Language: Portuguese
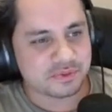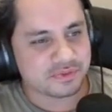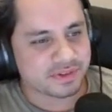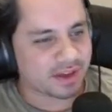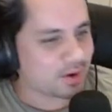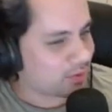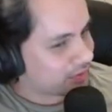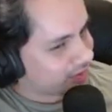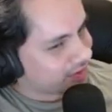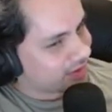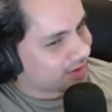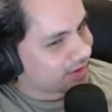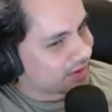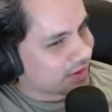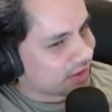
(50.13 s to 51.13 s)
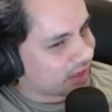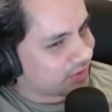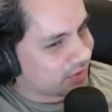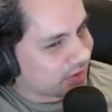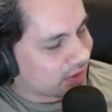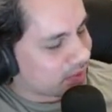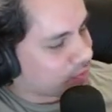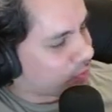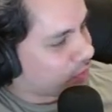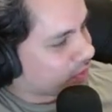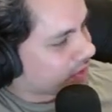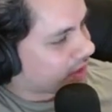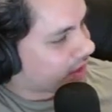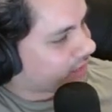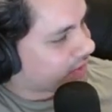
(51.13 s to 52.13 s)
no final e se ela vai ser boa ou
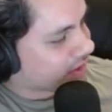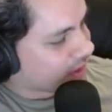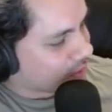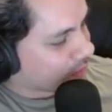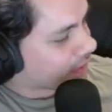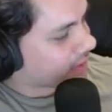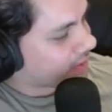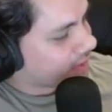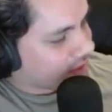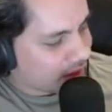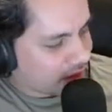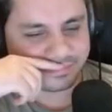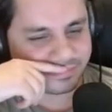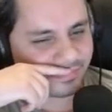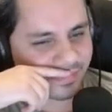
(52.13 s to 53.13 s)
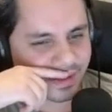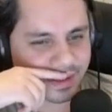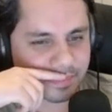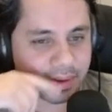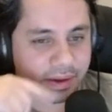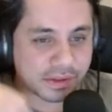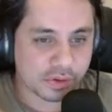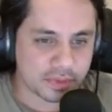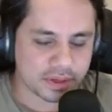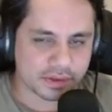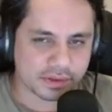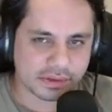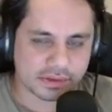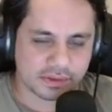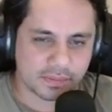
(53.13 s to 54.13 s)
se ela vai ser ruim. Ah, mais não,
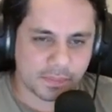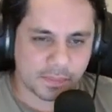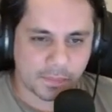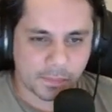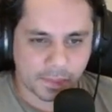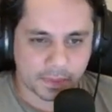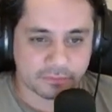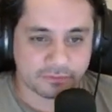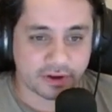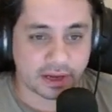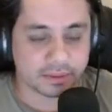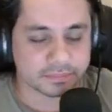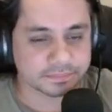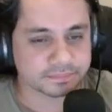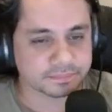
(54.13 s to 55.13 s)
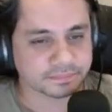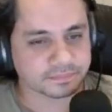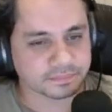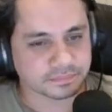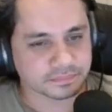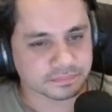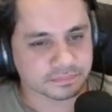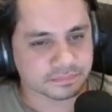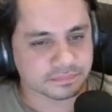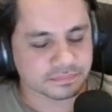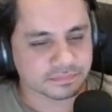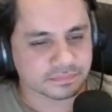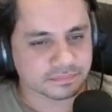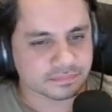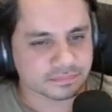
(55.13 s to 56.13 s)
não. Fala. Esse
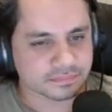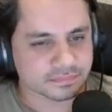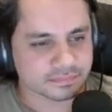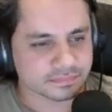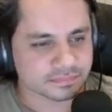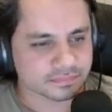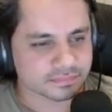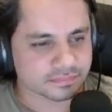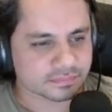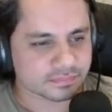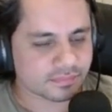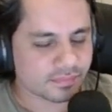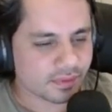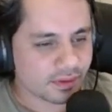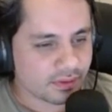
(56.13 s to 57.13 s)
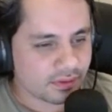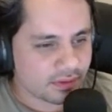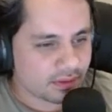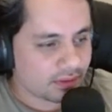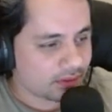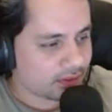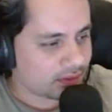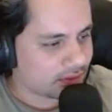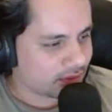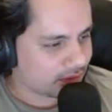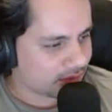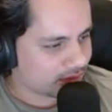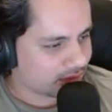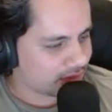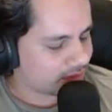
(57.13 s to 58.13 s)
live action tá dando todas
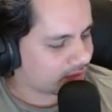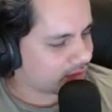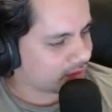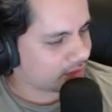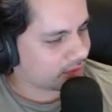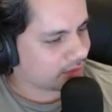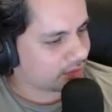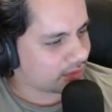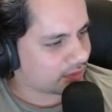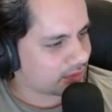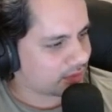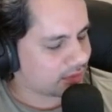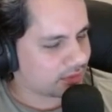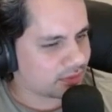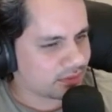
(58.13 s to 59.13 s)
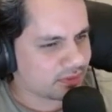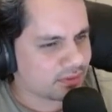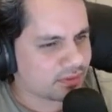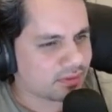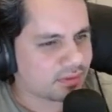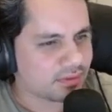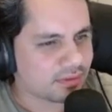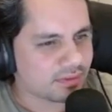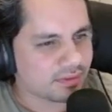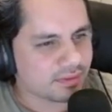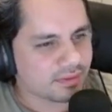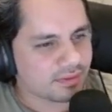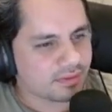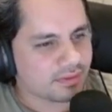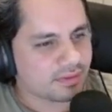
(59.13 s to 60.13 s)
as referências que os fãs querem e os caras
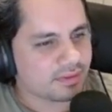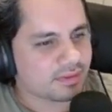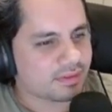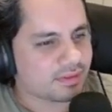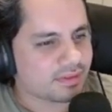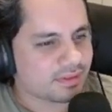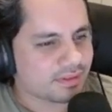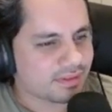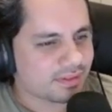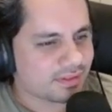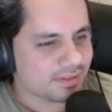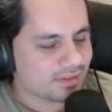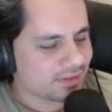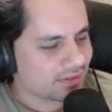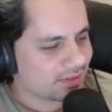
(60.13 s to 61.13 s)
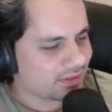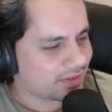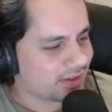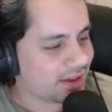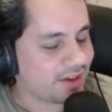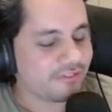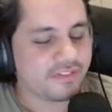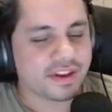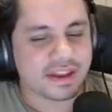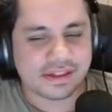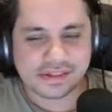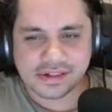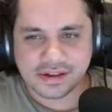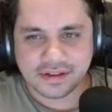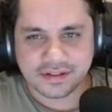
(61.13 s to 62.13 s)
não estão gostando. Que
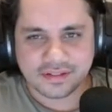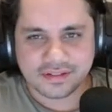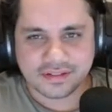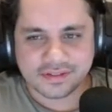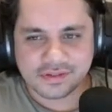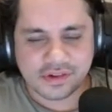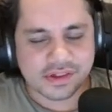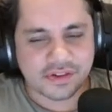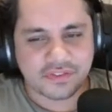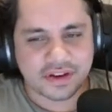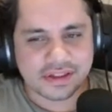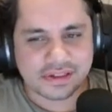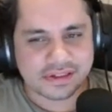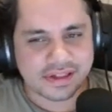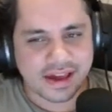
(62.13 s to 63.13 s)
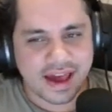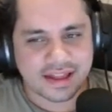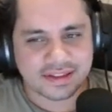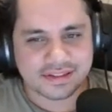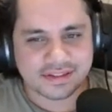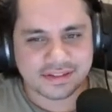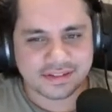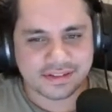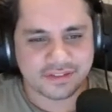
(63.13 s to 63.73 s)
referência? Só as referências erradas, né?